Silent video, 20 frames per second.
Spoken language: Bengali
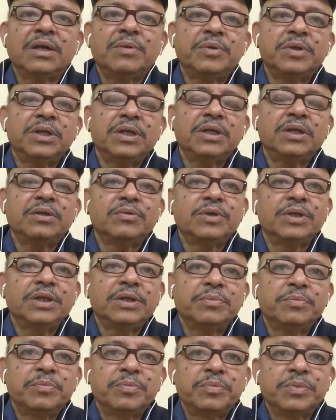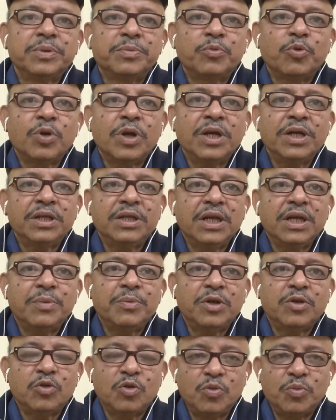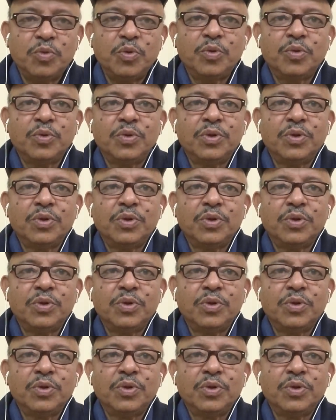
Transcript: আমাদের ওই প্রণালীতে আমরা ঠুকবো